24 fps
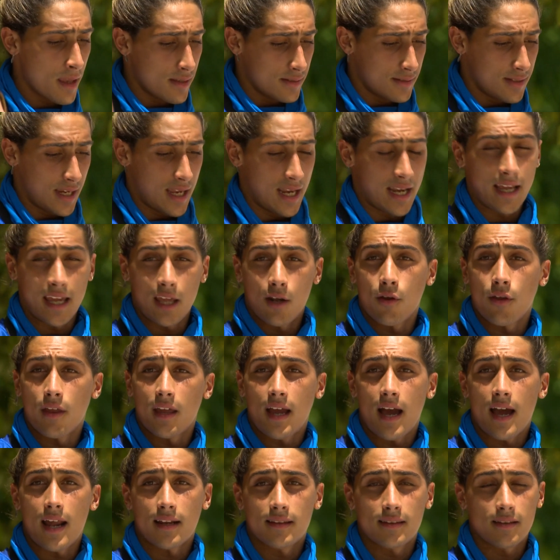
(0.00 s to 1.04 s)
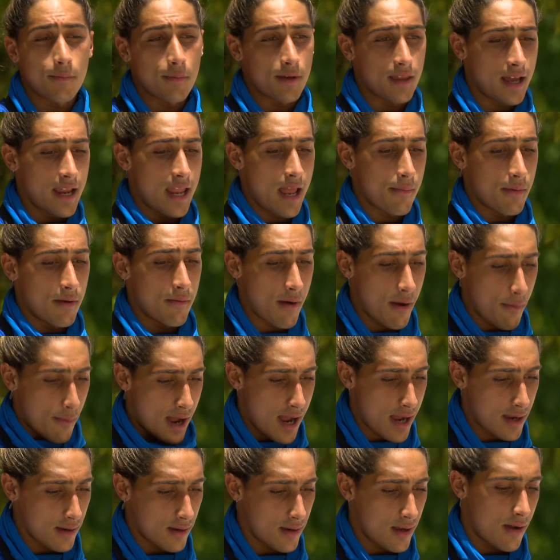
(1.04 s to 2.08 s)
Así que le quiero dedicar esta medalla a mi
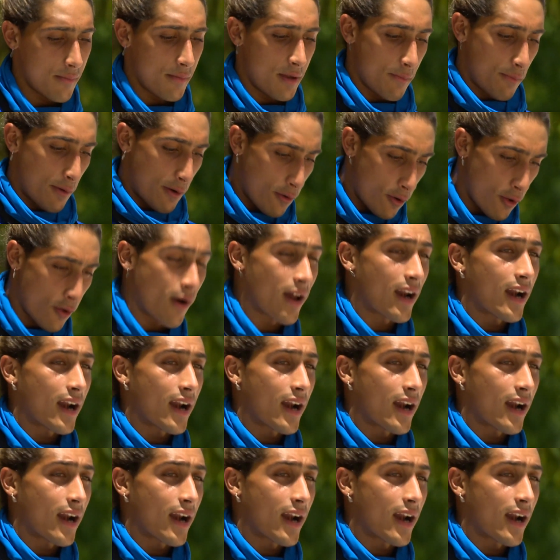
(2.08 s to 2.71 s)
mamá, a mi pueblo de